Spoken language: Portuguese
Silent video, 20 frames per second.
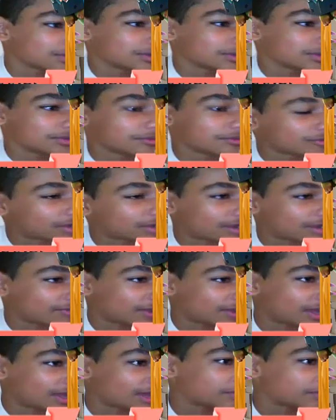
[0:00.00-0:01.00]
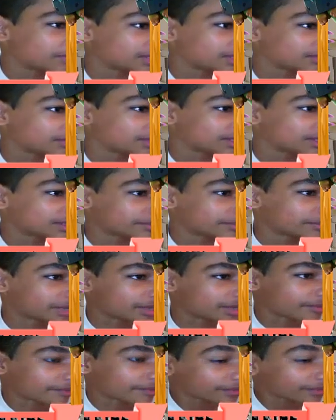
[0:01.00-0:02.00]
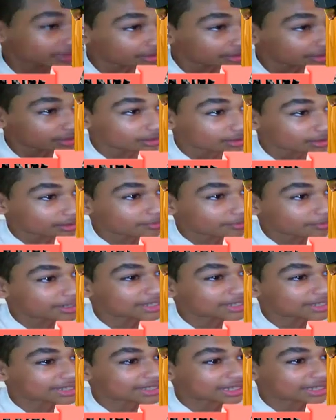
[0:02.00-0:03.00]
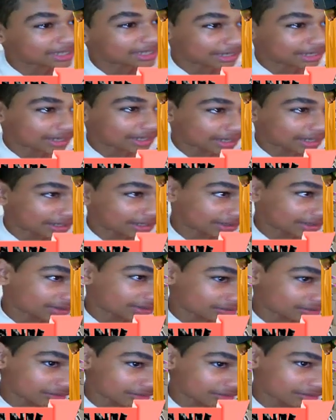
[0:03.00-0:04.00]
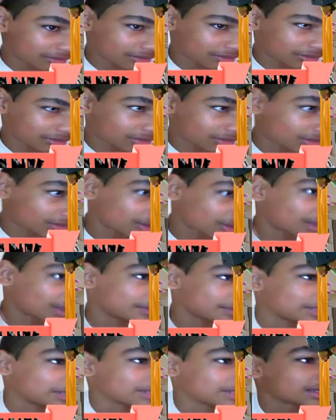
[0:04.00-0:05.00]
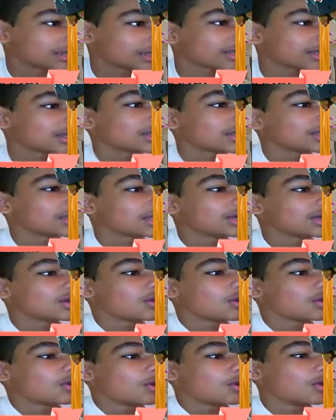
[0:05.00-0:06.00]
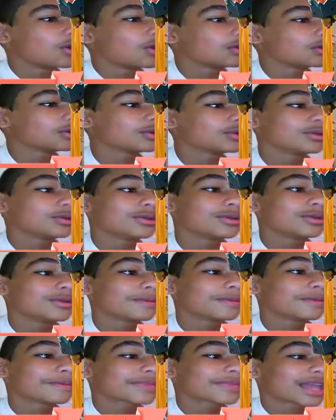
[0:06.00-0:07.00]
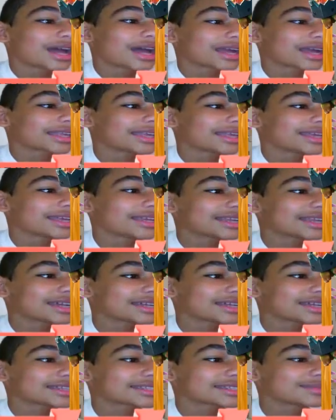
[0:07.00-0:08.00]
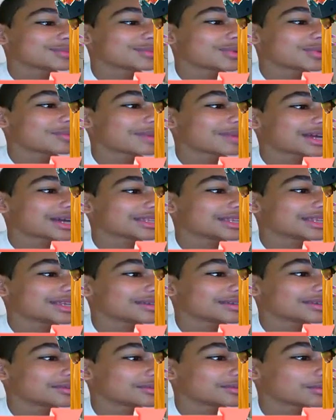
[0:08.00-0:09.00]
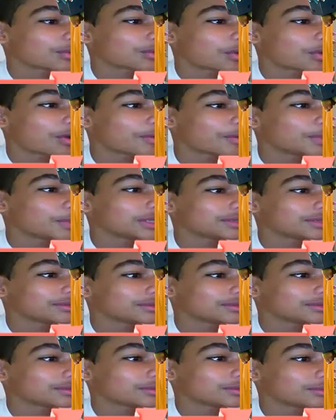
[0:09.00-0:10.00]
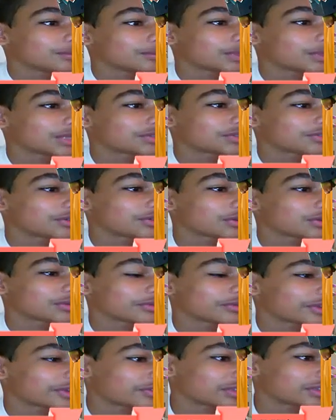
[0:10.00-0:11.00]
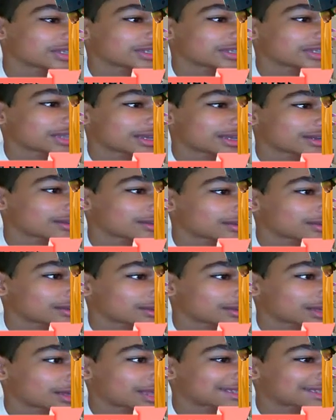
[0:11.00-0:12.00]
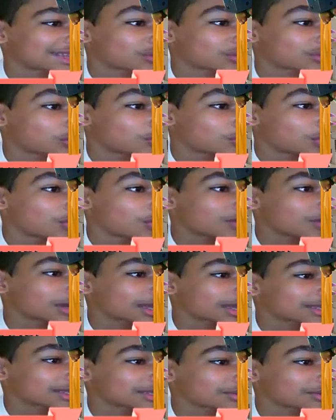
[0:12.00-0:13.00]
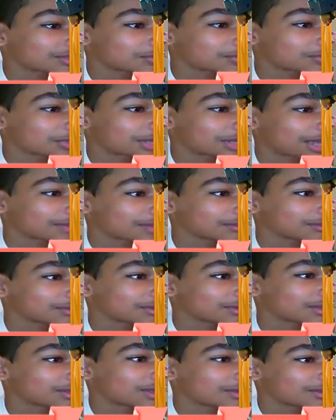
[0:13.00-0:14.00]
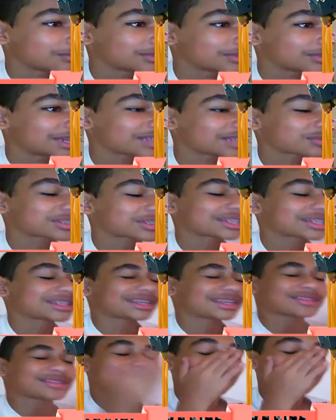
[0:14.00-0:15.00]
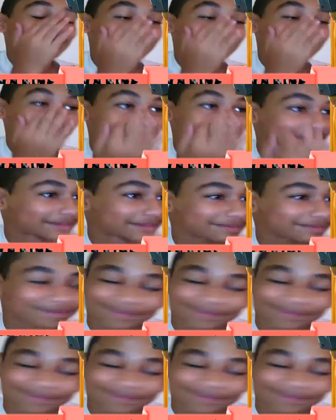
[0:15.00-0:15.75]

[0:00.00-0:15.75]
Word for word: Eu vou gravar abrindo ele também. Beleza, galera. Ah, não, não, não. Aí, beleza. Ouro, arqueiras, bombardeiro, goblin, bola de fogo, não vai vir lendária. Caçador boa, caçador desbloqueado. Três mosqueteiros não veio lendária.